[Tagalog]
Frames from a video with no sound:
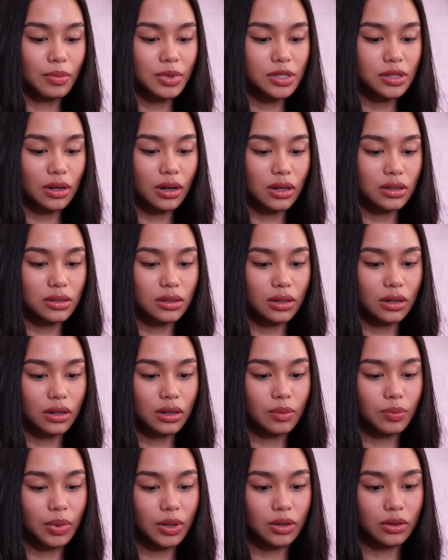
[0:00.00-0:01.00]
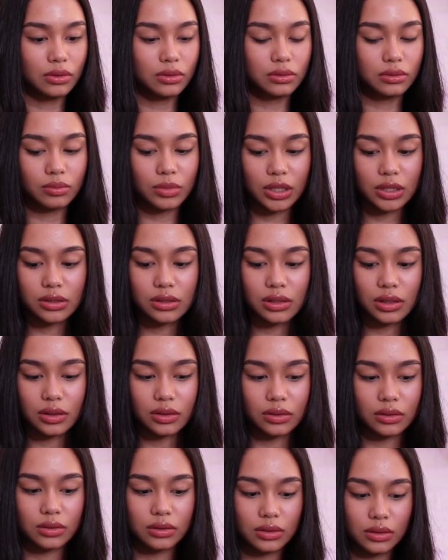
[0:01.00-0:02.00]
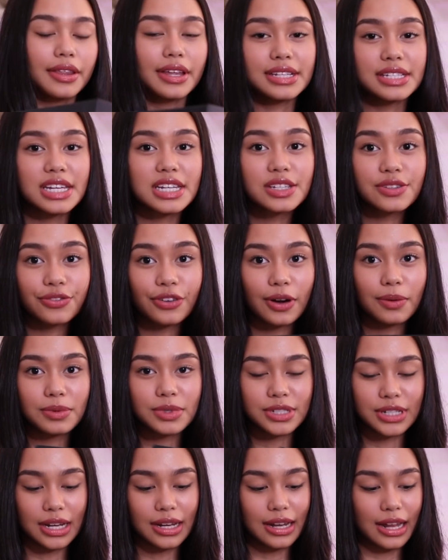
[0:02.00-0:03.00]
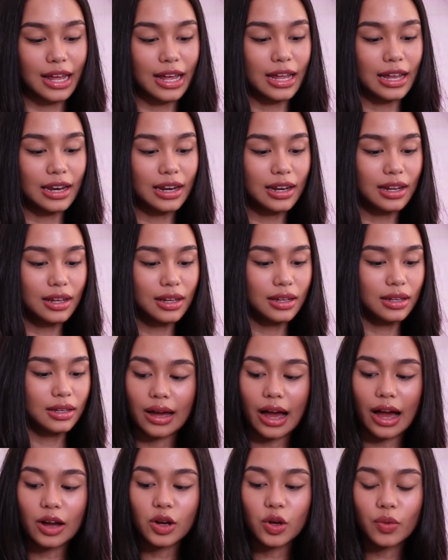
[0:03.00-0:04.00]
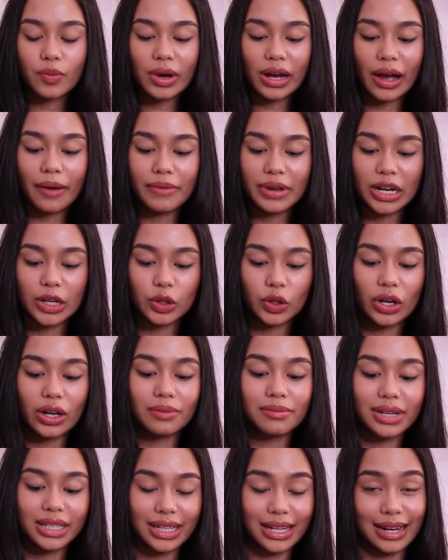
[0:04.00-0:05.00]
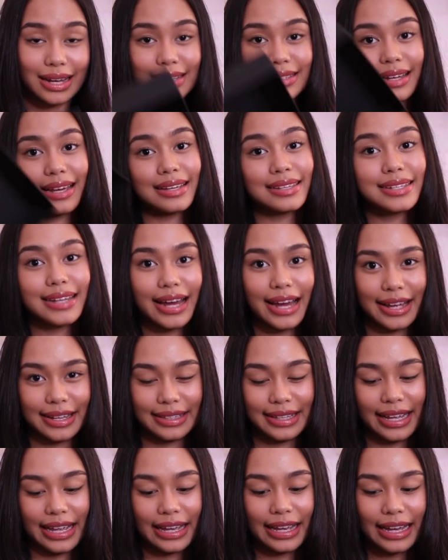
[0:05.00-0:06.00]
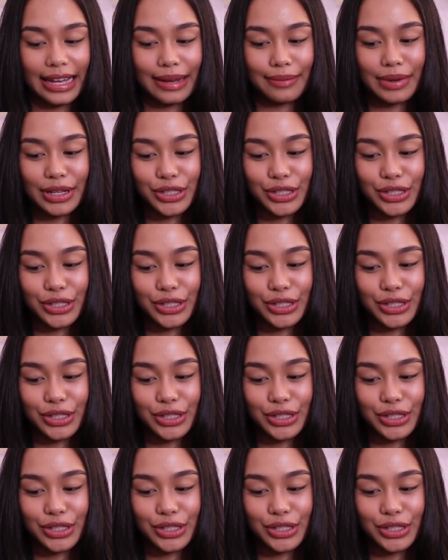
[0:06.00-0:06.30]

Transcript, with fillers: Grabe, sira-sira na pala yung box nito. This is from Chanel. Ang gumagamit nito ng madalas ay si ate, kaya